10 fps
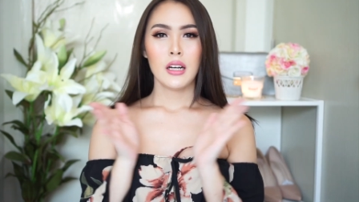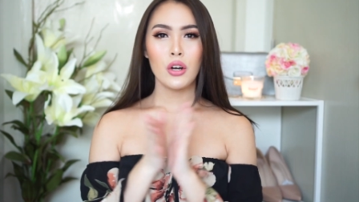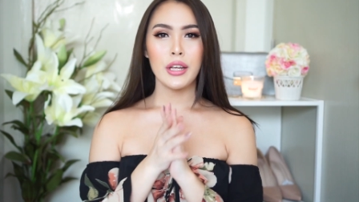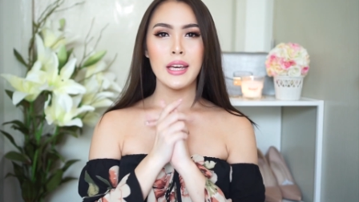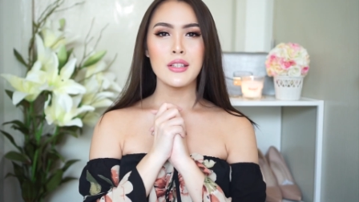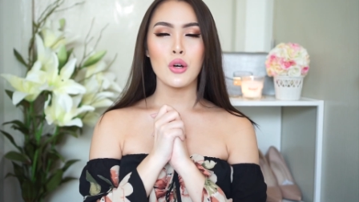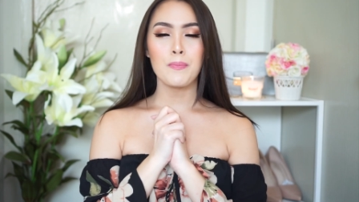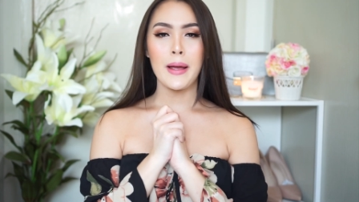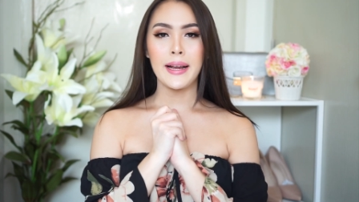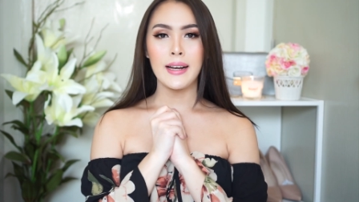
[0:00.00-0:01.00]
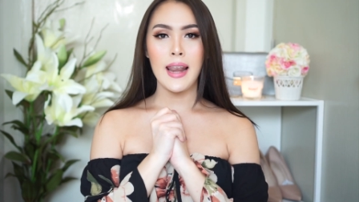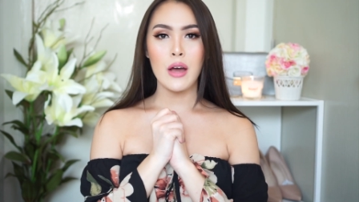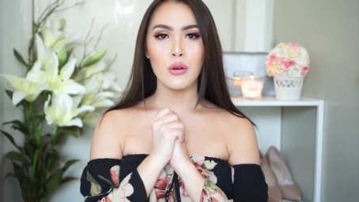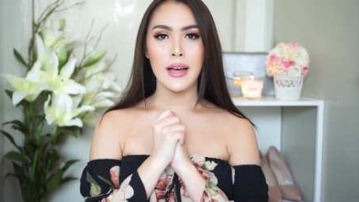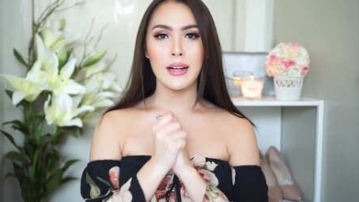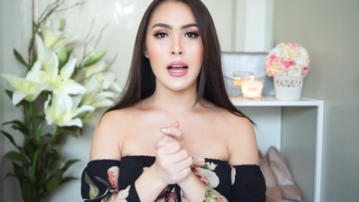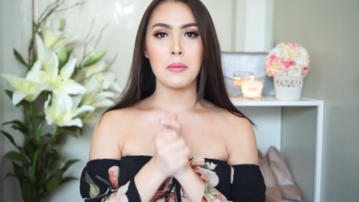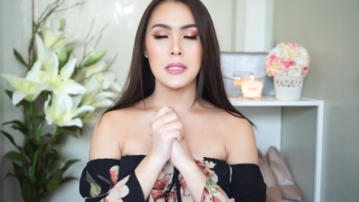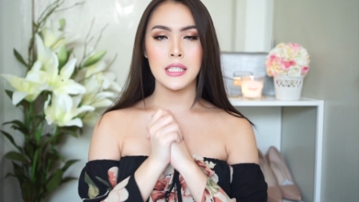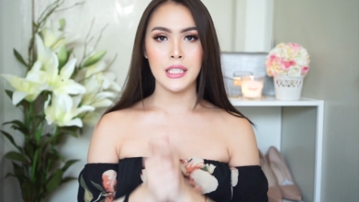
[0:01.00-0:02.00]
โอเคจบไปกันแล้วนะคะกับ
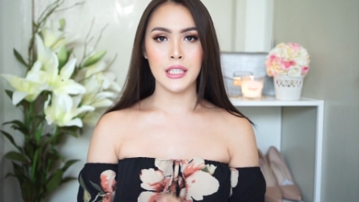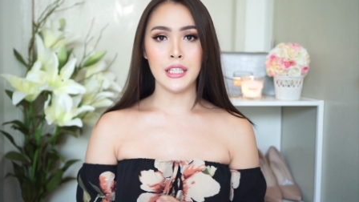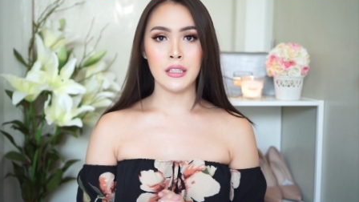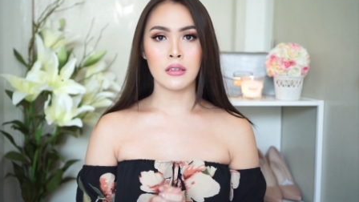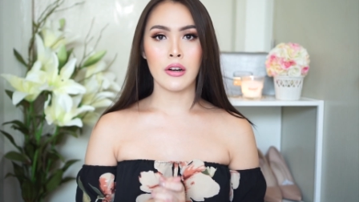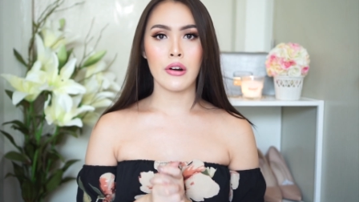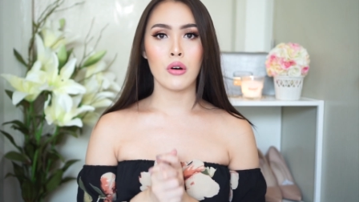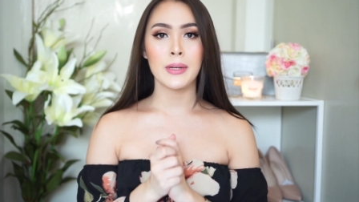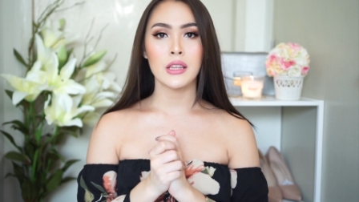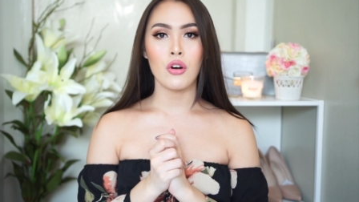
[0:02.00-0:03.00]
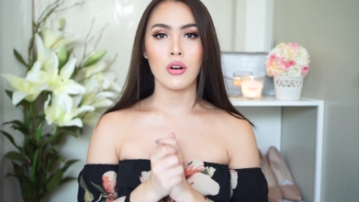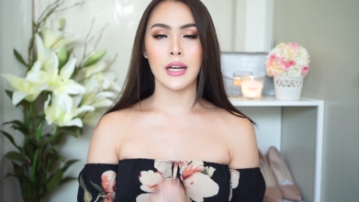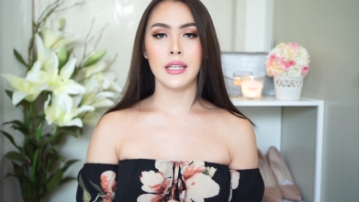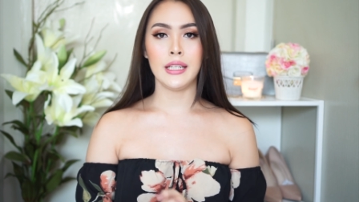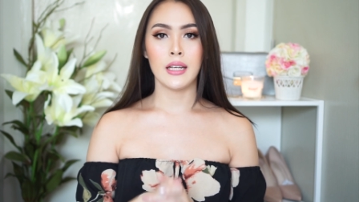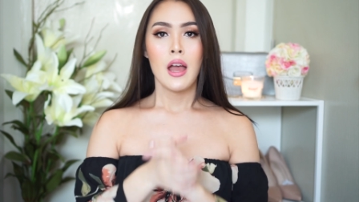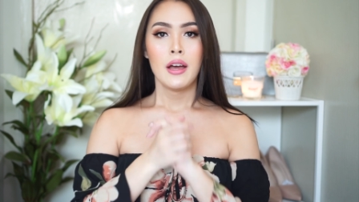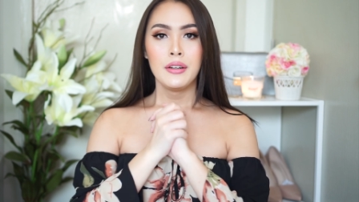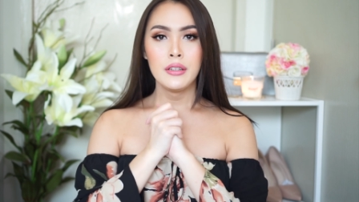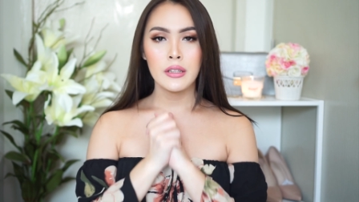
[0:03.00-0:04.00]
Shein เรามาต่อกันอีก
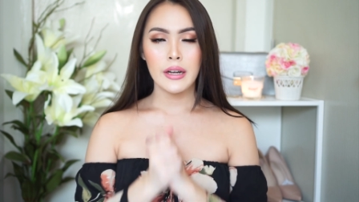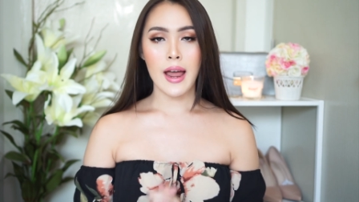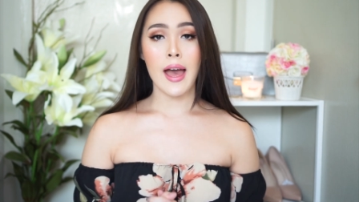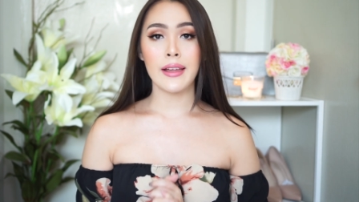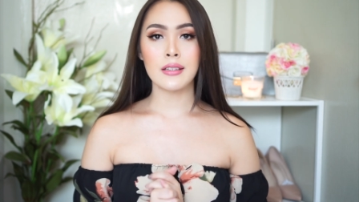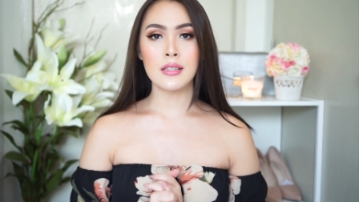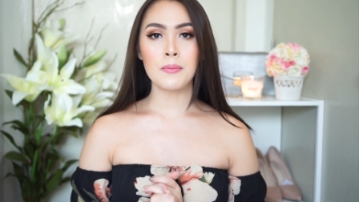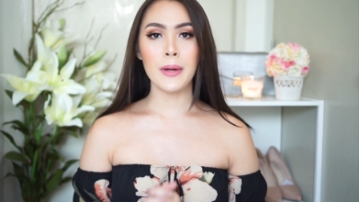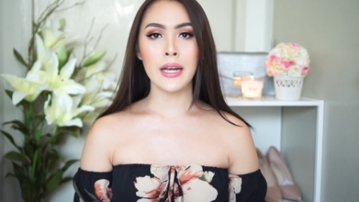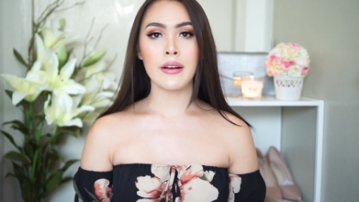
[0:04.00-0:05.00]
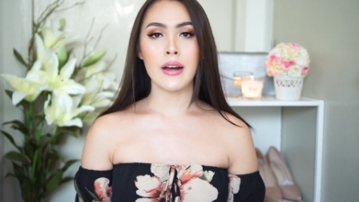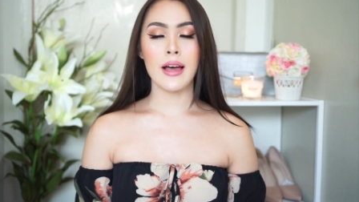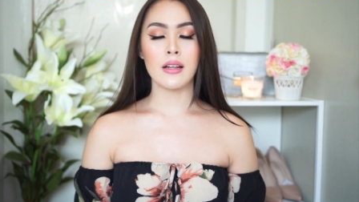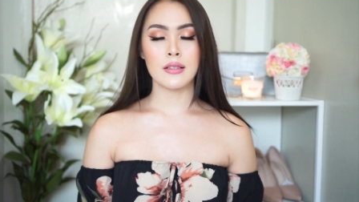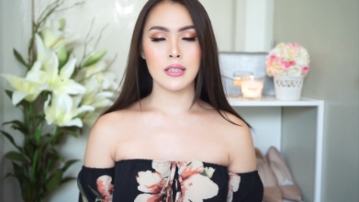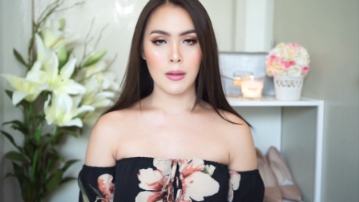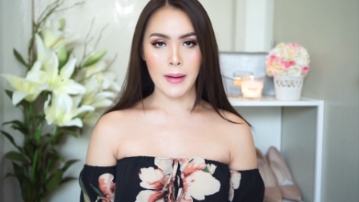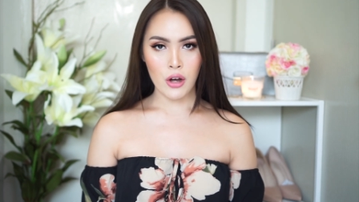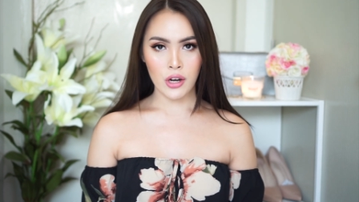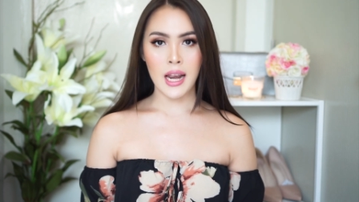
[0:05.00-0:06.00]
1ร้านซึ่งเป็นร้านเสื้อ
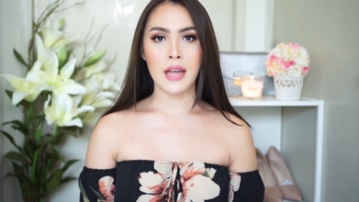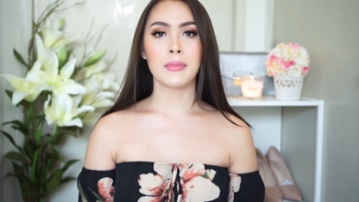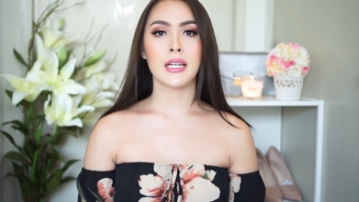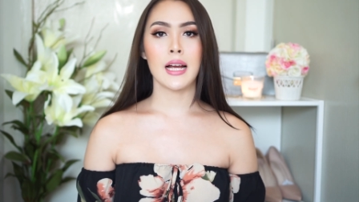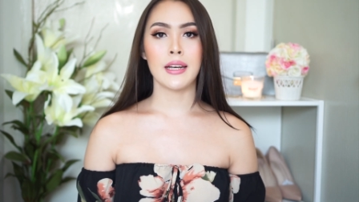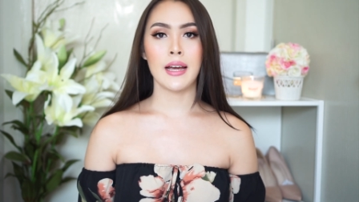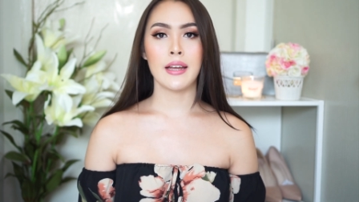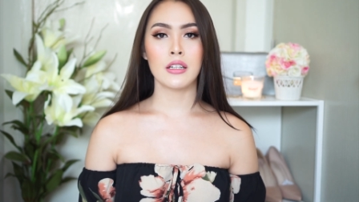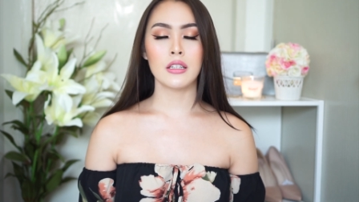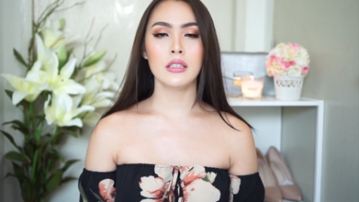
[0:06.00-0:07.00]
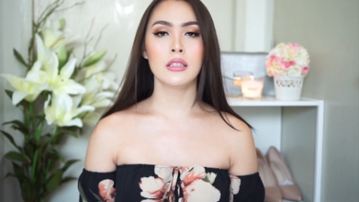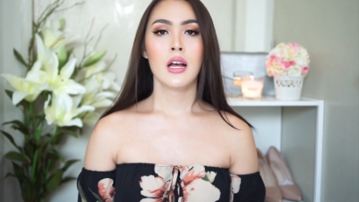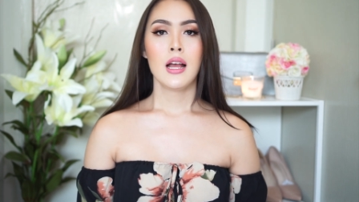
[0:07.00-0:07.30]
ผ้าออนไลน์เหมือนกันนะคะนั่นก็คือ